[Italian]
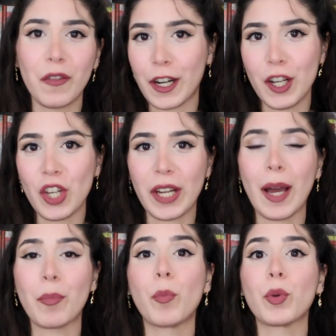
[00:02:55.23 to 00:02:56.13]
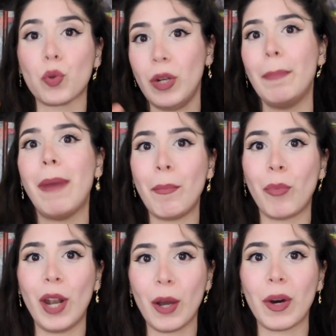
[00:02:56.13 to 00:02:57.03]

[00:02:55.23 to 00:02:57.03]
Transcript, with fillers: fa ricerca proprio sulle bambole